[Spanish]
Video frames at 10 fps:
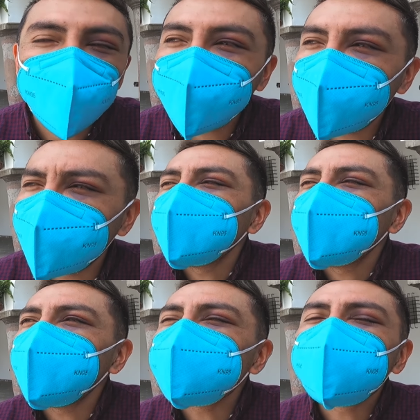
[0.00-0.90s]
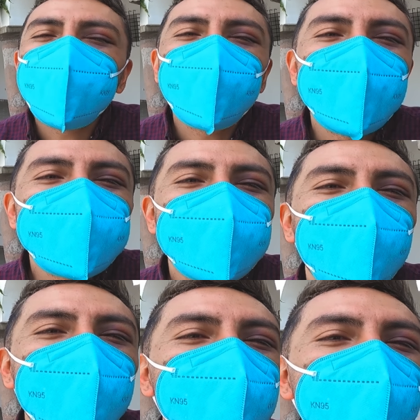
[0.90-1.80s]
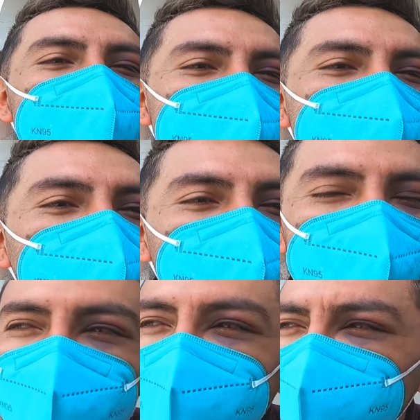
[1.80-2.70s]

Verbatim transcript: porque no solo es el medio de transporte